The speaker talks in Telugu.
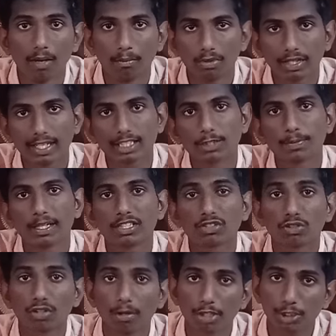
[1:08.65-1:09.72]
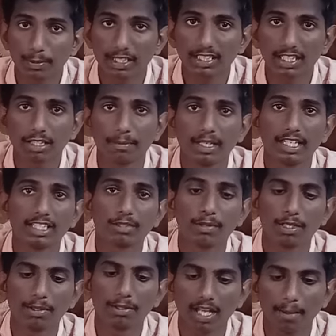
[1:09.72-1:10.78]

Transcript: ముందుగా అయితే స్పెక్స్ చూద్దాం స్పెక్స్ అయితే మీకు డిస్ప్లే మీద